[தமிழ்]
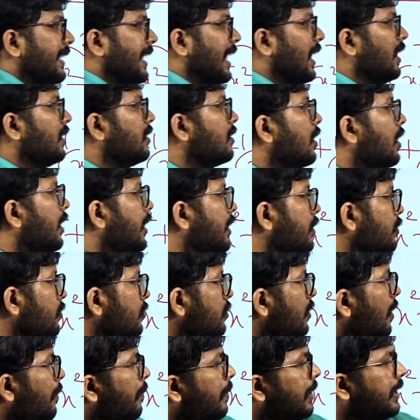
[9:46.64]
கேன்சல் ஆயிரும்
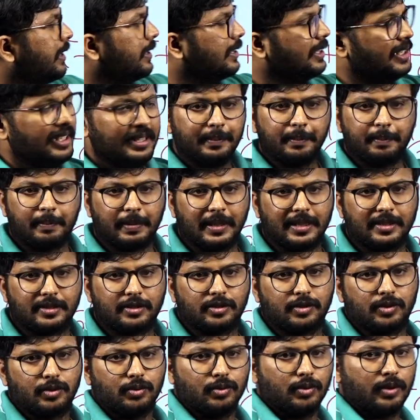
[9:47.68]
ஸோ அப்போ இது ப்ளஸ்
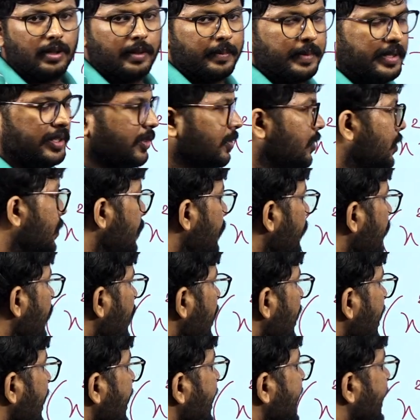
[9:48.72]
டூ அப்படின்னு வந்துடும்
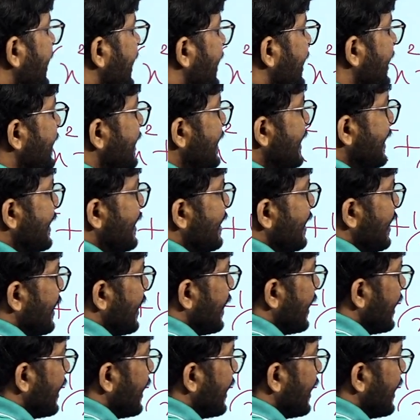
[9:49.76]
எனக்கு இதில்